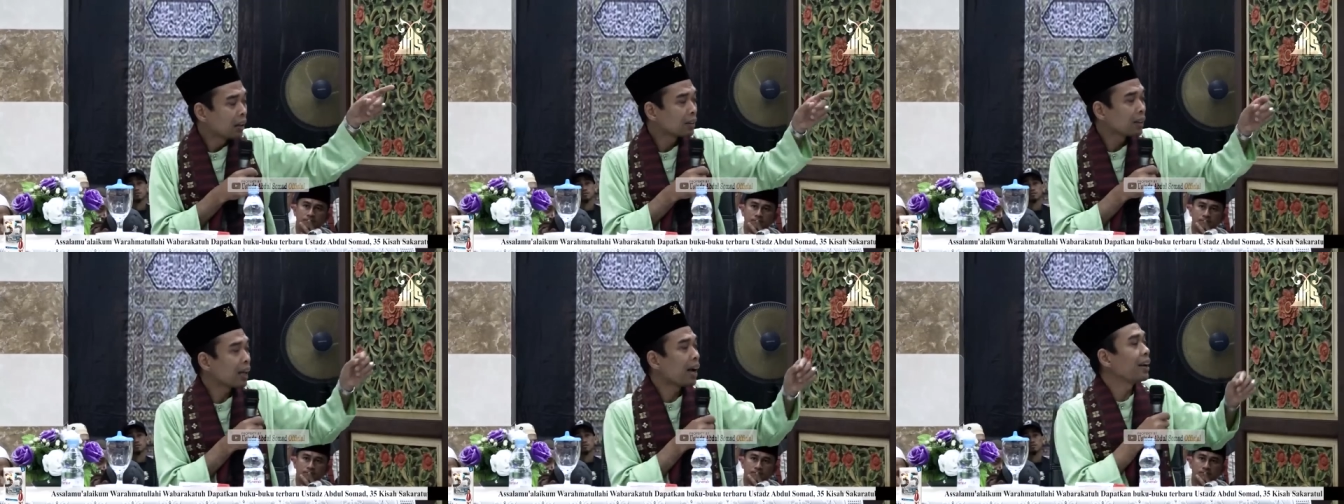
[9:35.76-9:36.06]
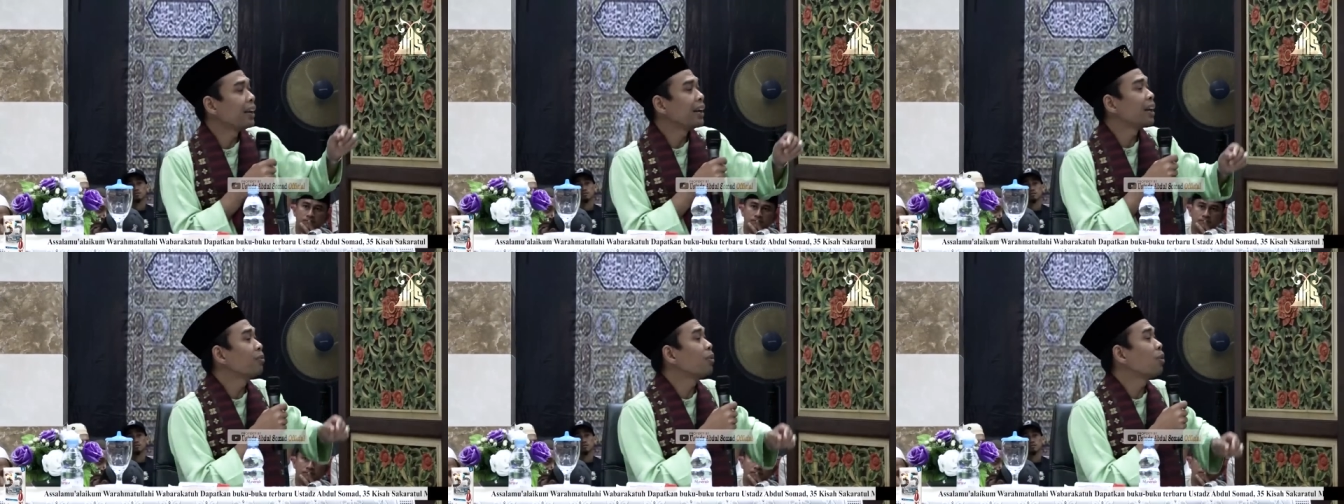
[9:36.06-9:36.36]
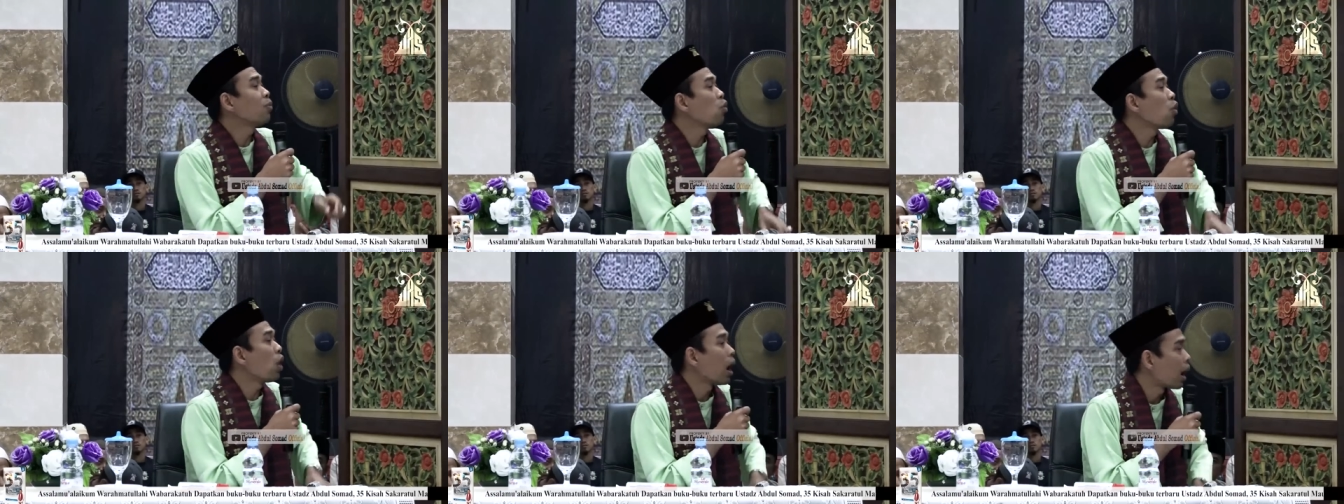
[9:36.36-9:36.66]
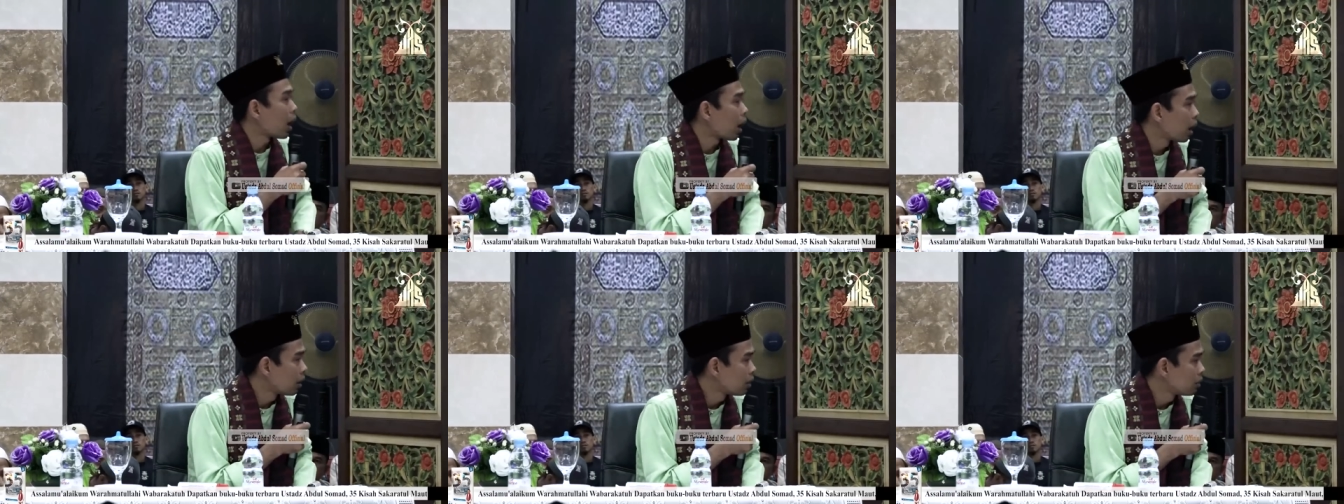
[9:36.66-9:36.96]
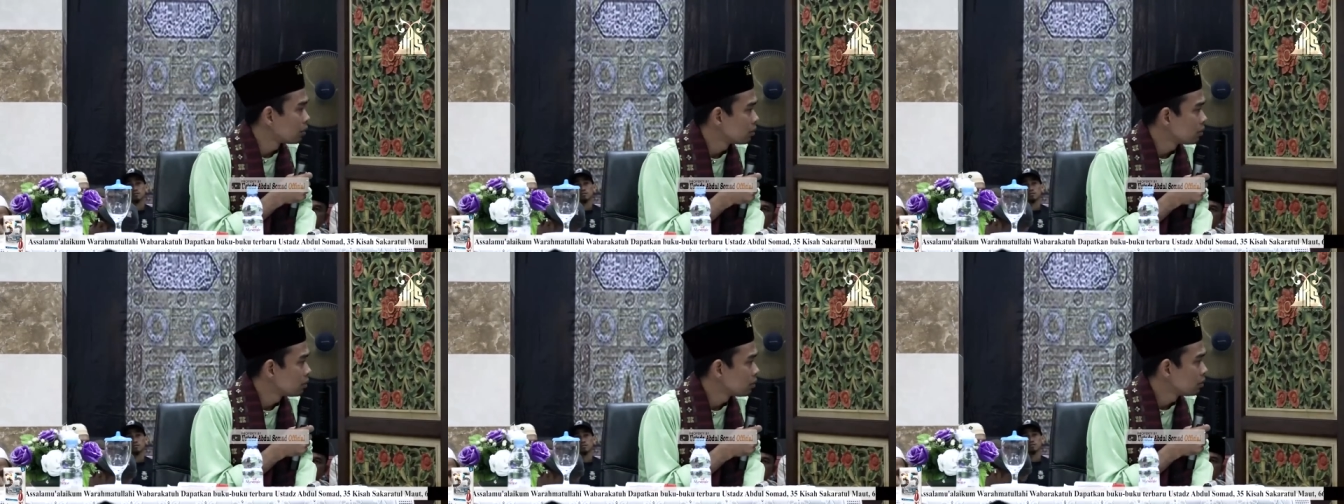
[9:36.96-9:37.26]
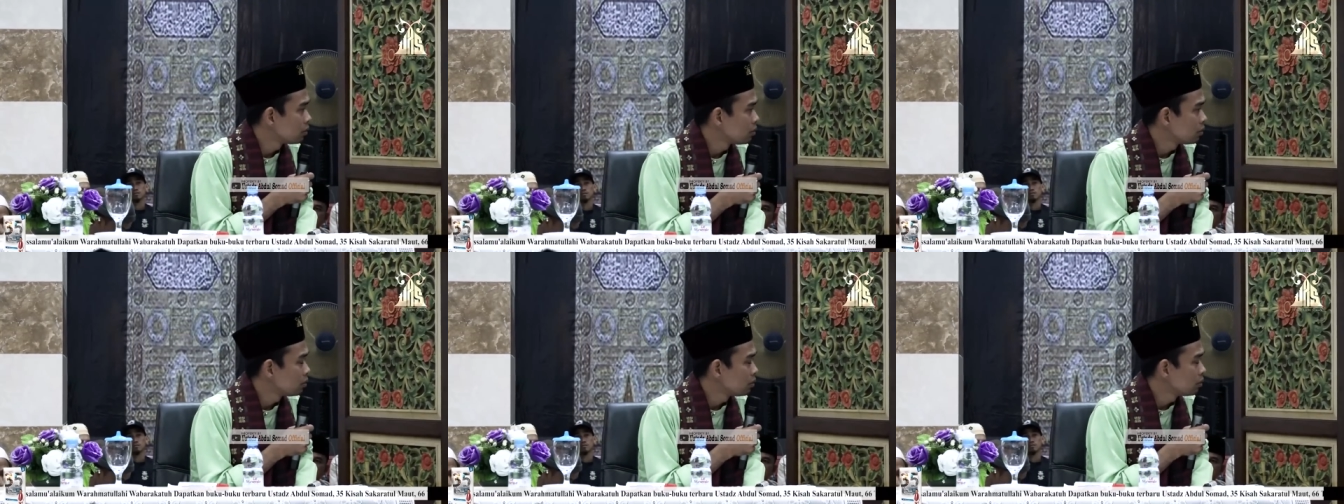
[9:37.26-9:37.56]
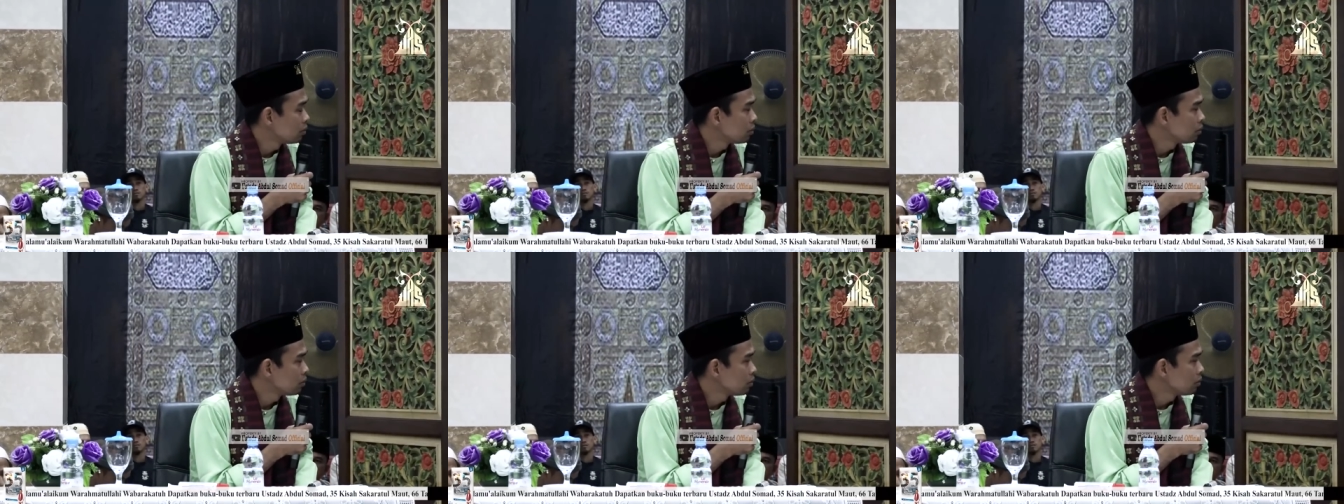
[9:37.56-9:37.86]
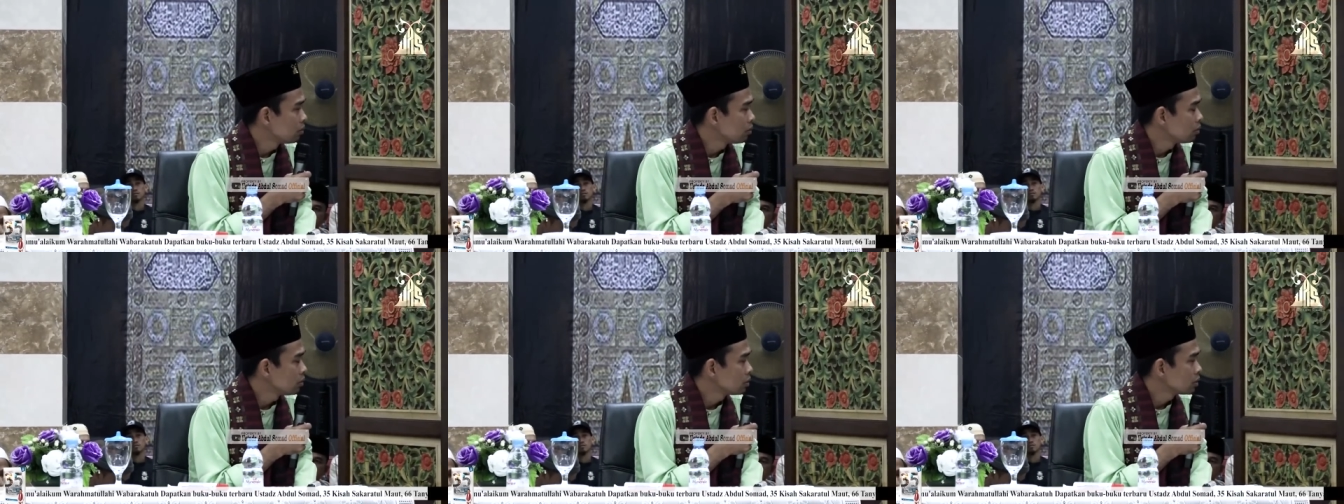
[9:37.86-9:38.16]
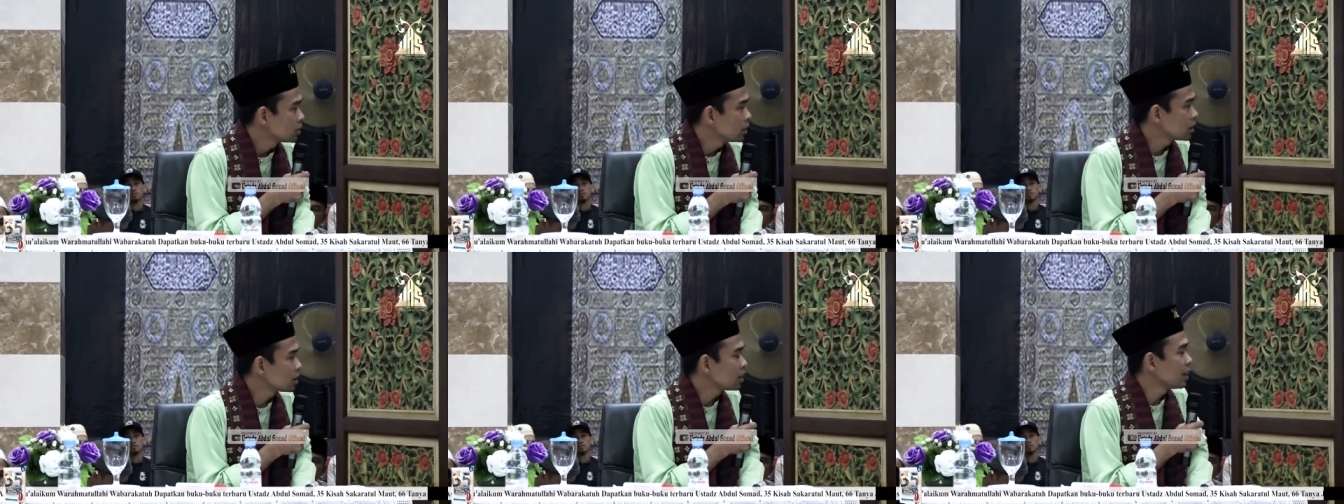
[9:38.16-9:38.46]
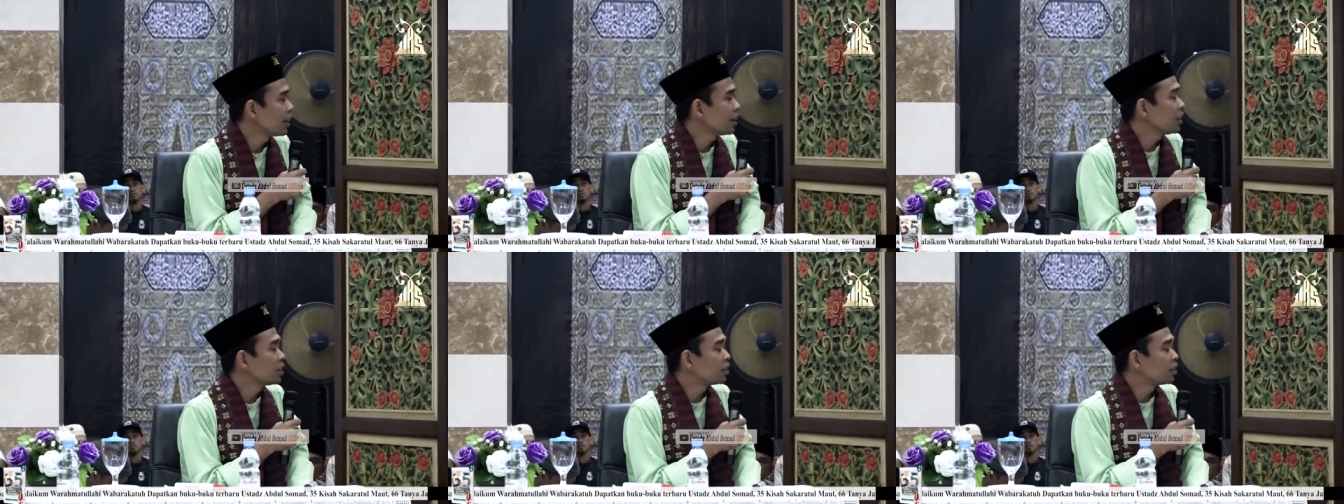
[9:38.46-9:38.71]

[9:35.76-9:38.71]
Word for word: Tak ada yang berbuah setelah